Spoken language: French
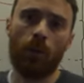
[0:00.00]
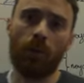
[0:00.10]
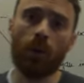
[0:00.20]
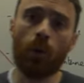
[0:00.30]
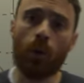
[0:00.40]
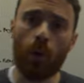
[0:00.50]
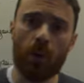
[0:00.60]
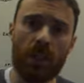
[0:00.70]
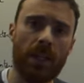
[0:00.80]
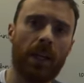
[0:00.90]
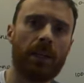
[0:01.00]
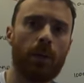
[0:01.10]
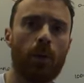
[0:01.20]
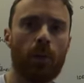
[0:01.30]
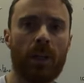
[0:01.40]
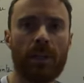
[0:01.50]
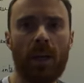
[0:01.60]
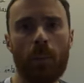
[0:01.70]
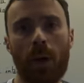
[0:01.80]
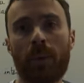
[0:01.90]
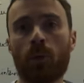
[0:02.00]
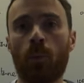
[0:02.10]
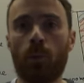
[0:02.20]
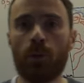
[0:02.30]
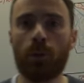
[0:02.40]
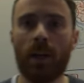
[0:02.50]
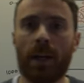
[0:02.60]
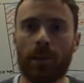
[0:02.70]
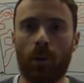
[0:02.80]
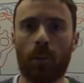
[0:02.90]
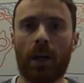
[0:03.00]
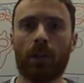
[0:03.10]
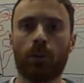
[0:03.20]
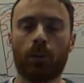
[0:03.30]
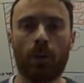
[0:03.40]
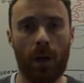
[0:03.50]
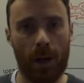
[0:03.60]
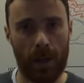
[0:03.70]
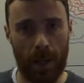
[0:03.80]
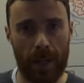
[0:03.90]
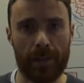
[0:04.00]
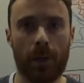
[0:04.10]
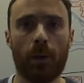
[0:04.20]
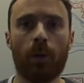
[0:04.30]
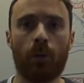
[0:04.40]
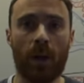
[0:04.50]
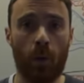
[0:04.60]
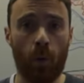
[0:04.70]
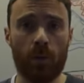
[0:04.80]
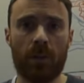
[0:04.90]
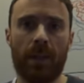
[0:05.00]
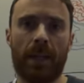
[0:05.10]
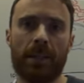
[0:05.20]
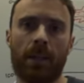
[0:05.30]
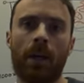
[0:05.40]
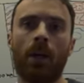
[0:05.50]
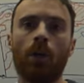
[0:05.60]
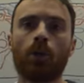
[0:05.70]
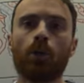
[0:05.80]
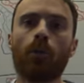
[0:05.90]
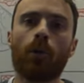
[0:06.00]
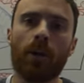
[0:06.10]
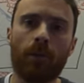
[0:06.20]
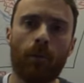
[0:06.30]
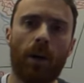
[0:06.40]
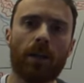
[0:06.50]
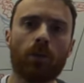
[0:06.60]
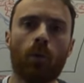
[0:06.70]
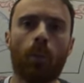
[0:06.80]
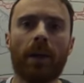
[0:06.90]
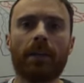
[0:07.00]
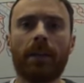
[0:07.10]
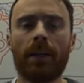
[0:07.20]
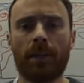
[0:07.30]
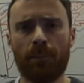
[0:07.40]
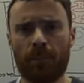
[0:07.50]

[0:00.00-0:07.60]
Le fait de creuser à l'intérieur de la Terre permet de mesurer la température à l'intérieur de la croûte terrestre, sauf que les forages n'ont pas été